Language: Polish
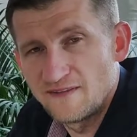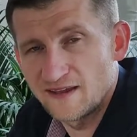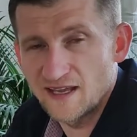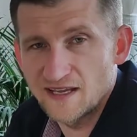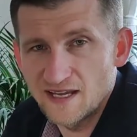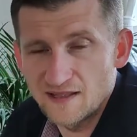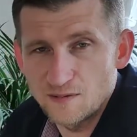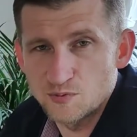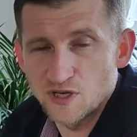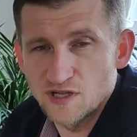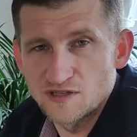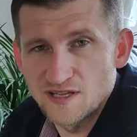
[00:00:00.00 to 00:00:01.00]
tak jak ja na
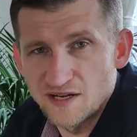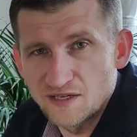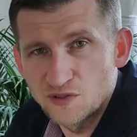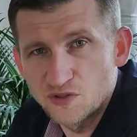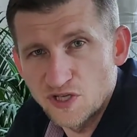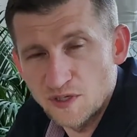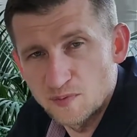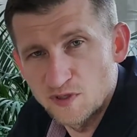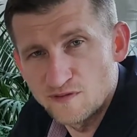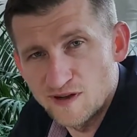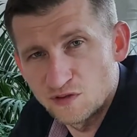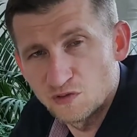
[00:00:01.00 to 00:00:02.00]
przykład na rynku
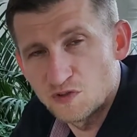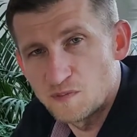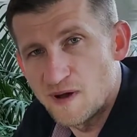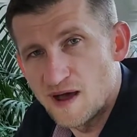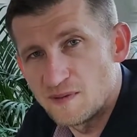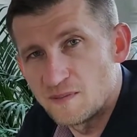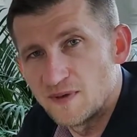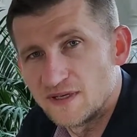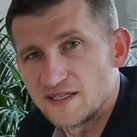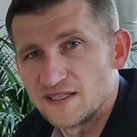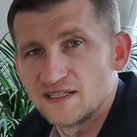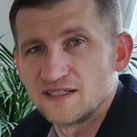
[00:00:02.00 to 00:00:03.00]
kryptowalut mam e,
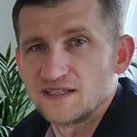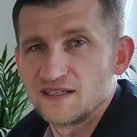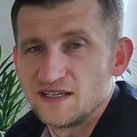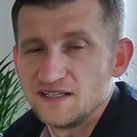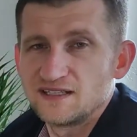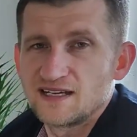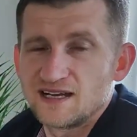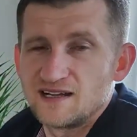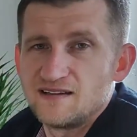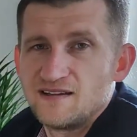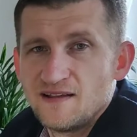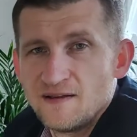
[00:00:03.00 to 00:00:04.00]
kilka